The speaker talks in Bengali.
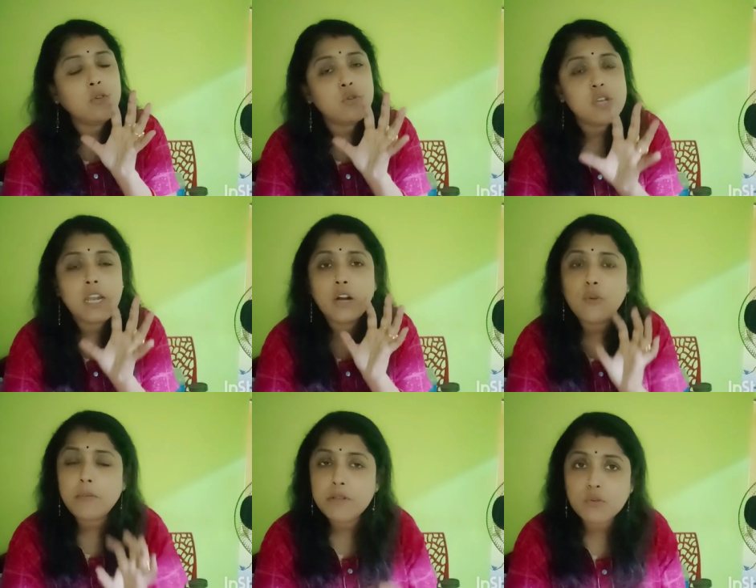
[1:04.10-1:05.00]
তো সেই
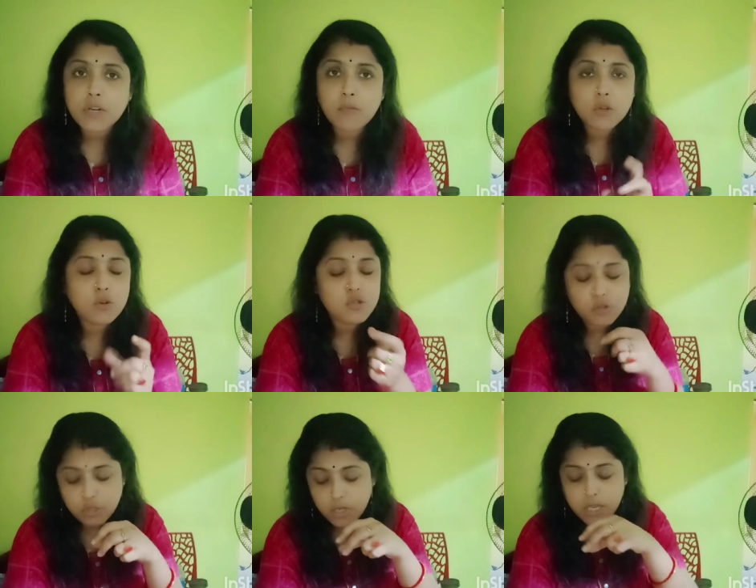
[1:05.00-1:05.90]
লড়ুয়া বিস্কুটের মতন ওই যে
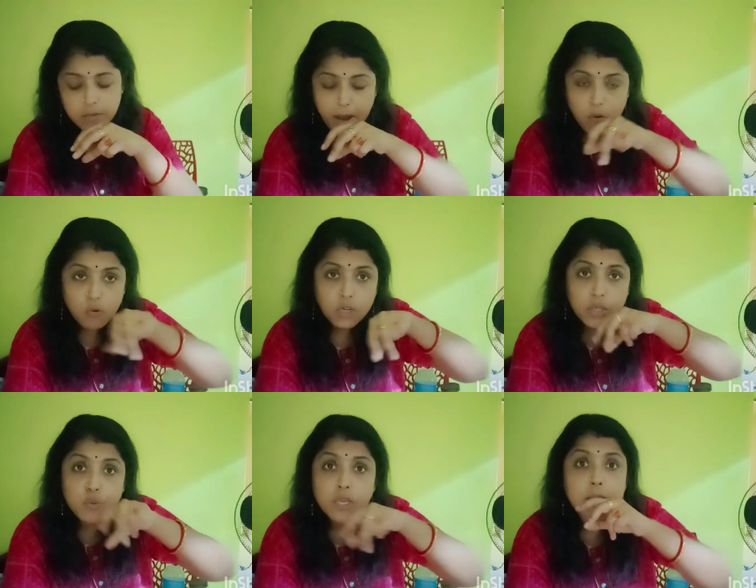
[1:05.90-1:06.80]
ওই যে পাউরুটি
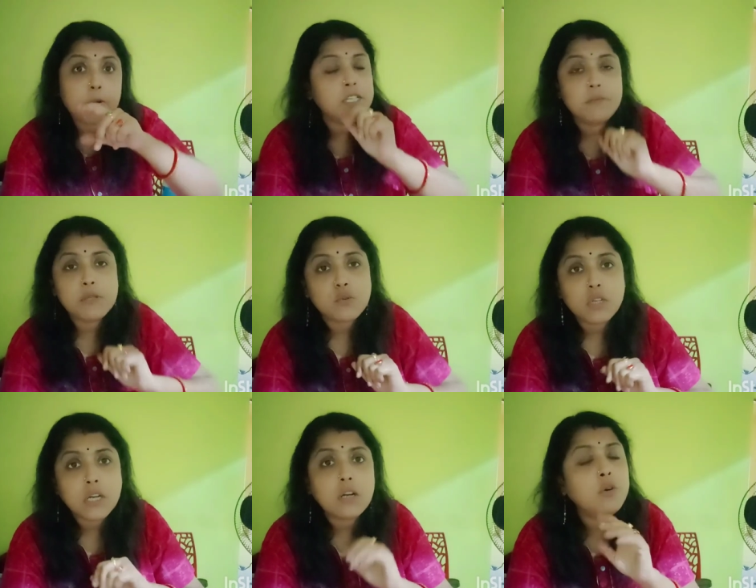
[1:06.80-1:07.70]
শুকিয়ে পড়ে যে
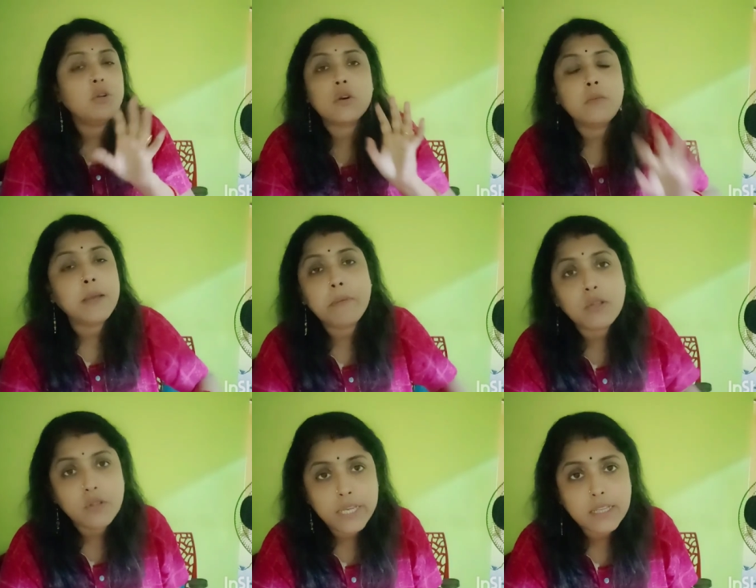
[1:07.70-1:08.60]
বিস্কুটটা করে ওই রকম টাইপের
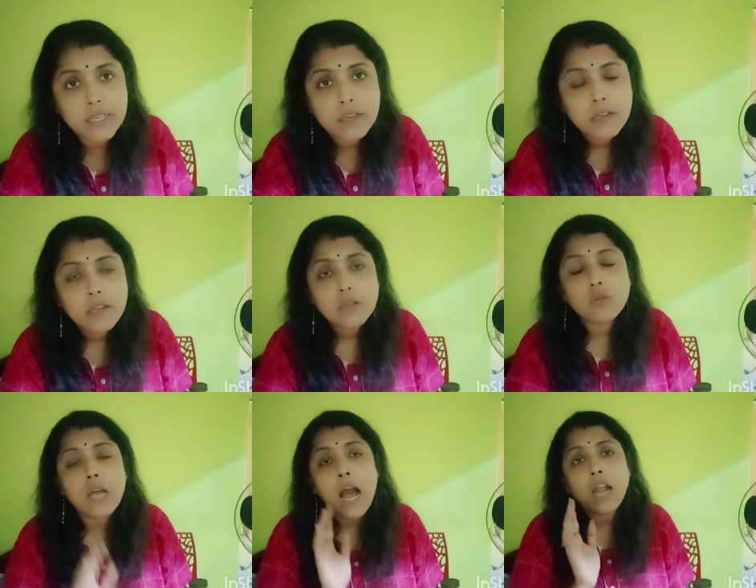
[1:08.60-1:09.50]
তো দেখতে তো
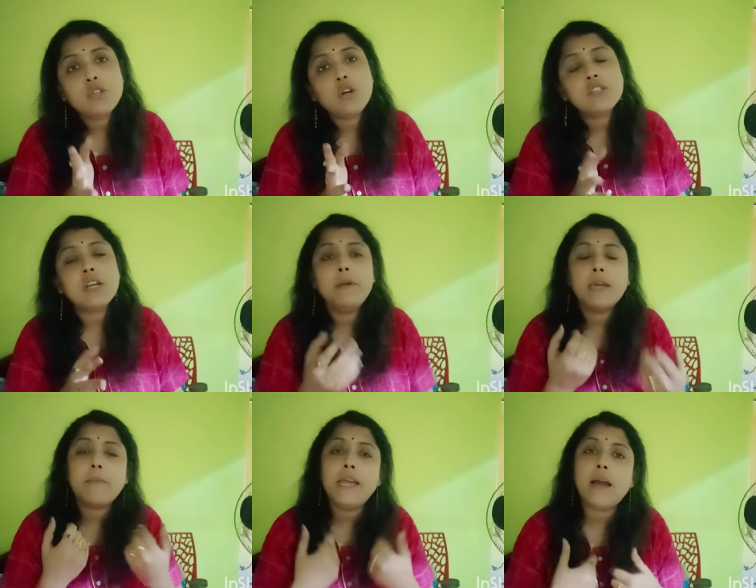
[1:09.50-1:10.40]
তার সংসার
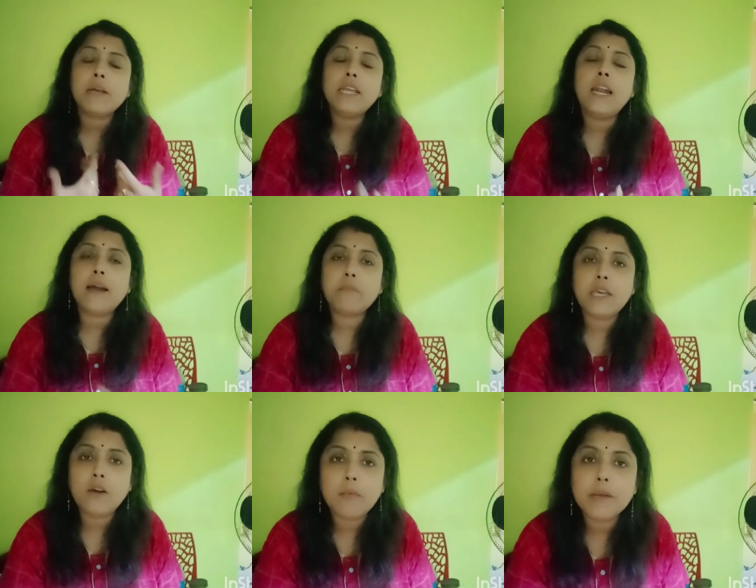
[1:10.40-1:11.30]
ভেঙে ভাই আমাদের লাভ
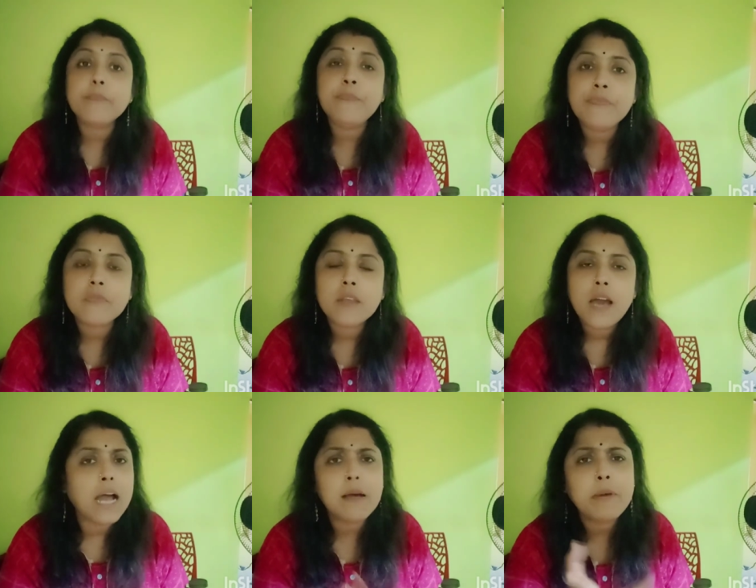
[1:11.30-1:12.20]
কি হবে হুম
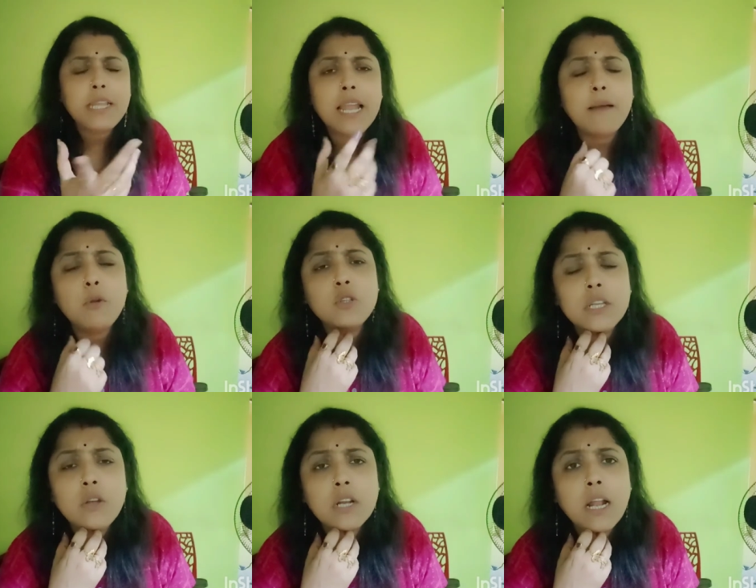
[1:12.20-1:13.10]
আর আমাদের লাভ লোকসান
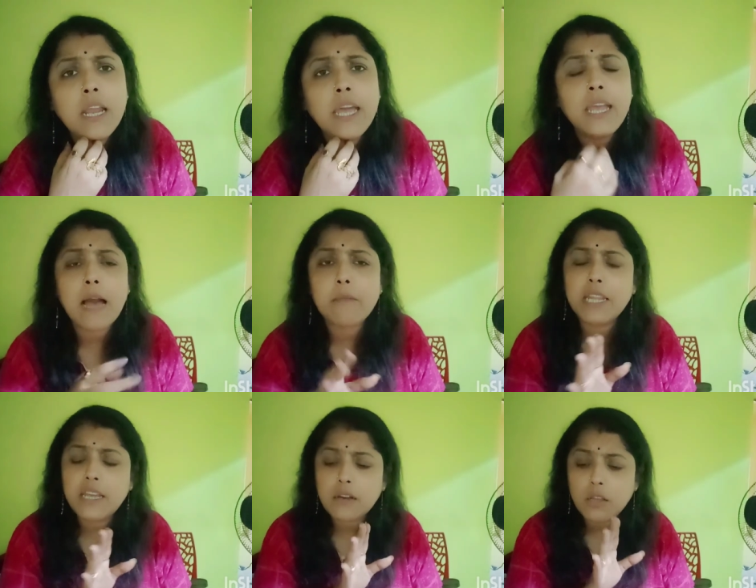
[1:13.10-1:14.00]
দরকার নেই
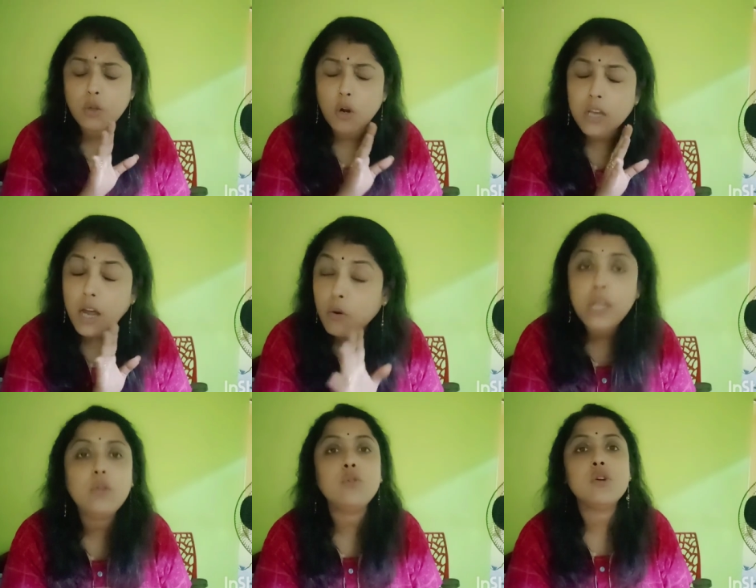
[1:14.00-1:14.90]
আমাদের দরকারও
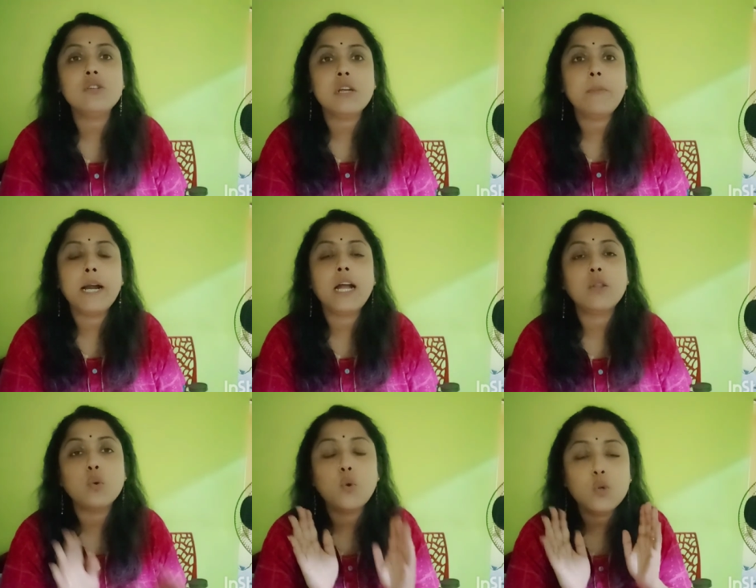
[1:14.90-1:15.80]
নেই তোর সংসার ভাঙার
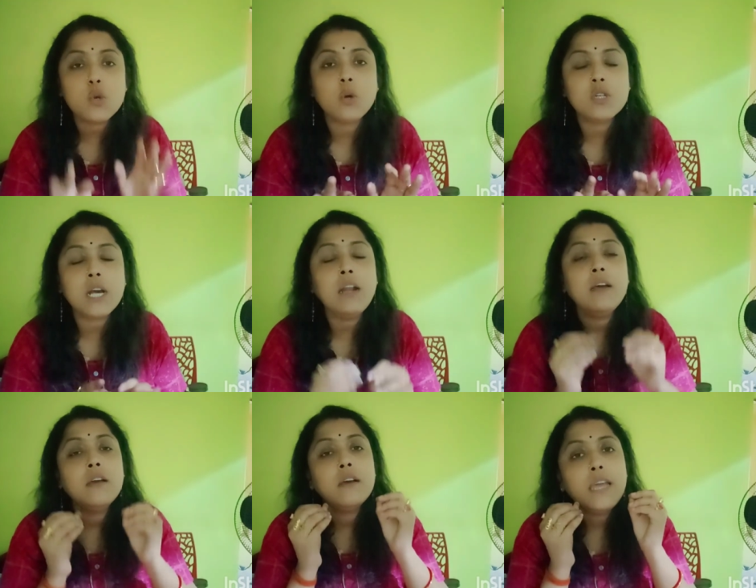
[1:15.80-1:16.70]
তোর সংসার
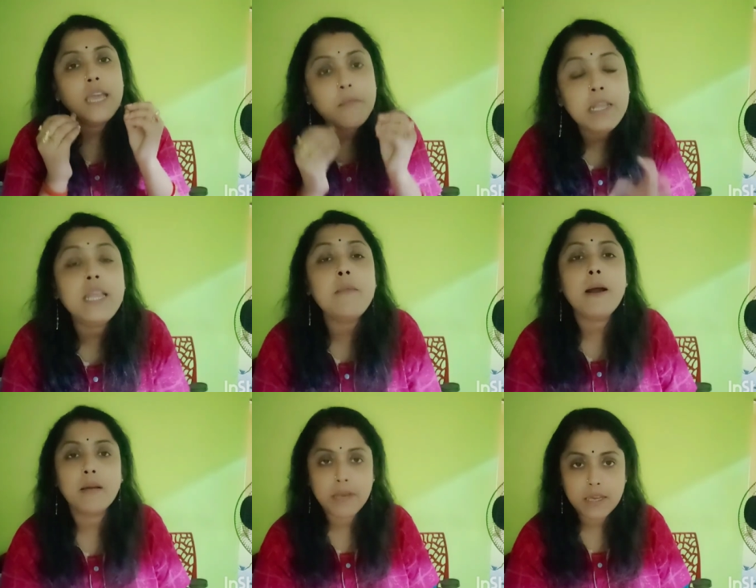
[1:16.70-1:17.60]
এমনিতেই ভাঙবে